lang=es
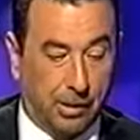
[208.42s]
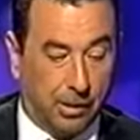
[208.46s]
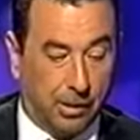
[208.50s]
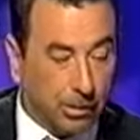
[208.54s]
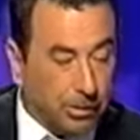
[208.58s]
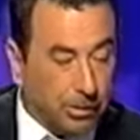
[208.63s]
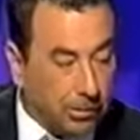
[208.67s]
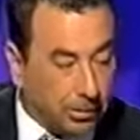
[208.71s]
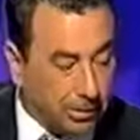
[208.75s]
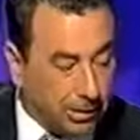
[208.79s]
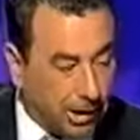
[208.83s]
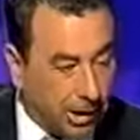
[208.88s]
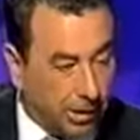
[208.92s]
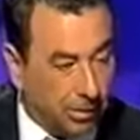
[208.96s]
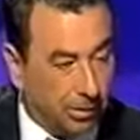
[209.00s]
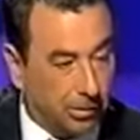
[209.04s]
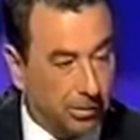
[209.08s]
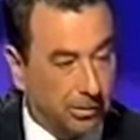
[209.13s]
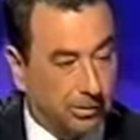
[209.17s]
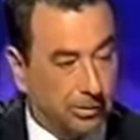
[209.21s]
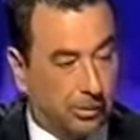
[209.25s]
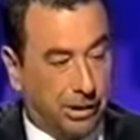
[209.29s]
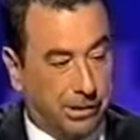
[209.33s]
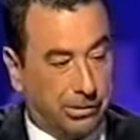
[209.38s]
Digo
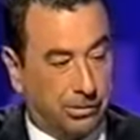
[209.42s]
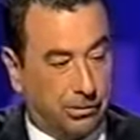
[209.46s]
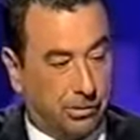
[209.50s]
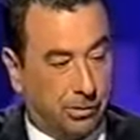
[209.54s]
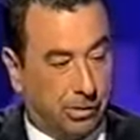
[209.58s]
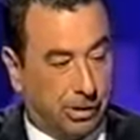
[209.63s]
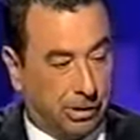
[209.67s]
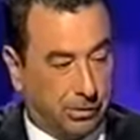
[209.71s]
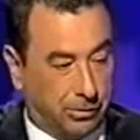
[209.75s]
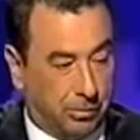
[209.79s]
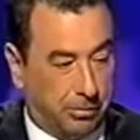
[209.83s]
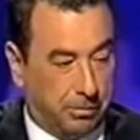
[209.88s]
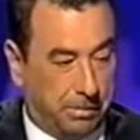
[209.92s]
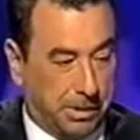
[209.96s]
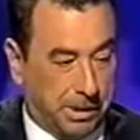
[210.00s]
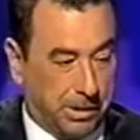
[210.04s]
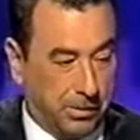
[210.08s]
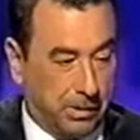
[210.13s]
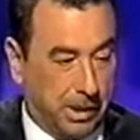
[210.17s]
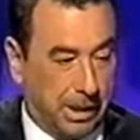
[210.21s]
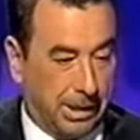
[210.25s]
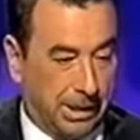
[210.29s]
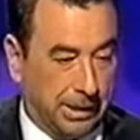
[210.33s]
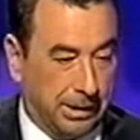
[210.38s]
con esto que es un
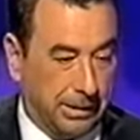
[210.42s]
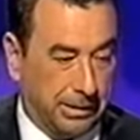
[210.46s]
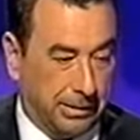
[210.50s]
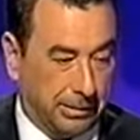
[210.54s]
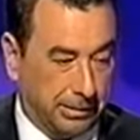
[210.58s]
personaje